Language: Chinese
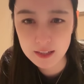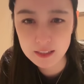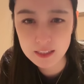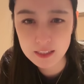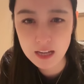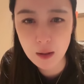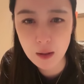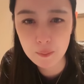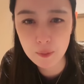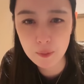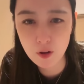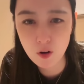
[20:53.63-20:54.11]

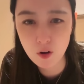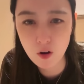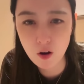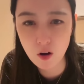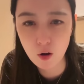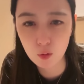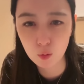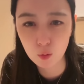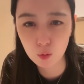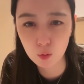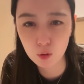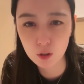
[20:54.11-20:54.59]
厦门有
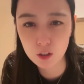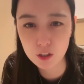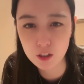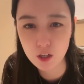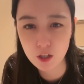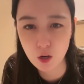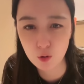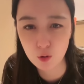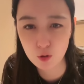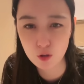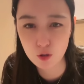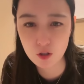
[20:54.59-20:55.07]
好多的
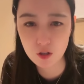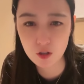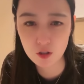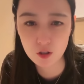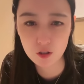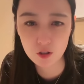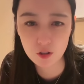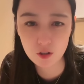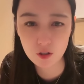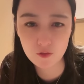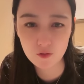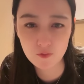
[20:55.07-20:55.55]
小
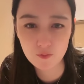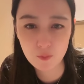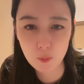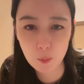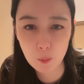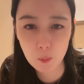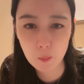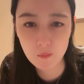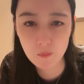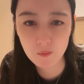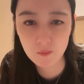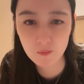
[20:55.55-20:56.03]
吃，
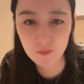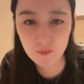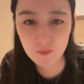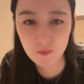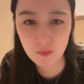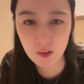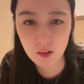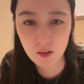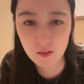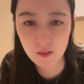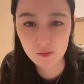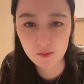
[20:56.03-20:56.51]

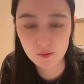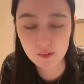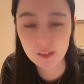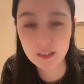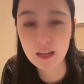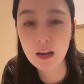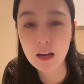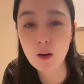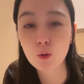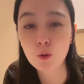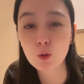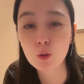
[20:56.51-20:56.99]
你
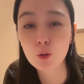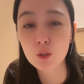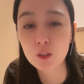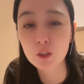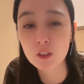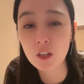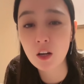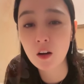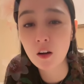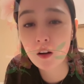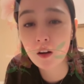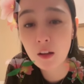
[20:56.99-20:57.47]
看我就
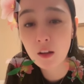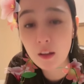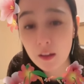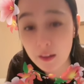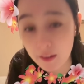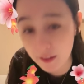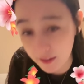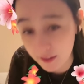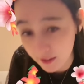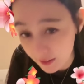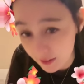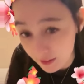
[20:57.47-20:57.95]
知道。
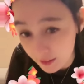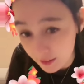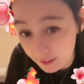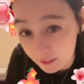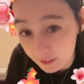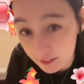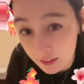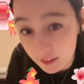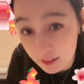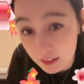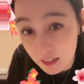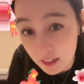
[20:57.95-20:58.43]

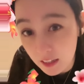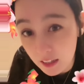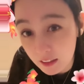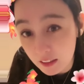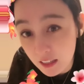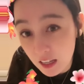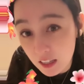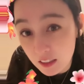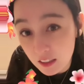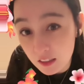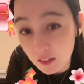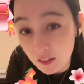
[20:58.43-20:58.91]
那那
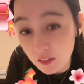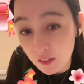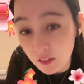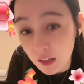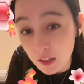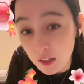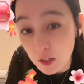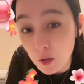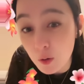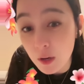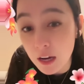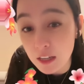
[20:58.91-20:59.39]
那
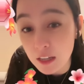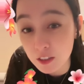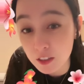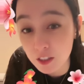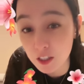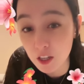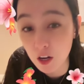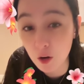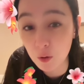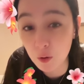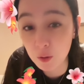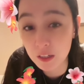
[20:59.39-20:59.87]
那又开始
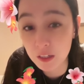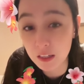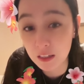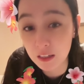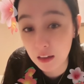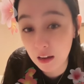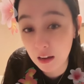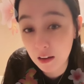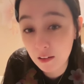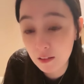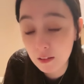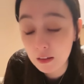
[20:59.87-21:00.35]
调理
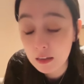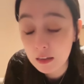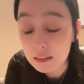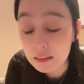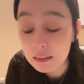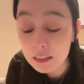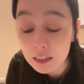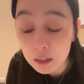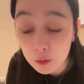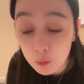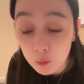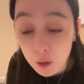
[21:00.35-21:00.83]
了，
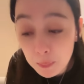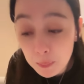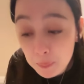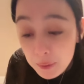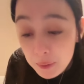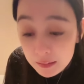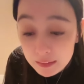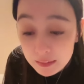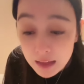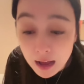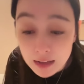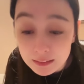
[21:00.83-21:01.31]
你关
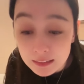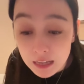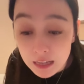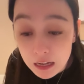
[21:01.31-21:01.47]
闭打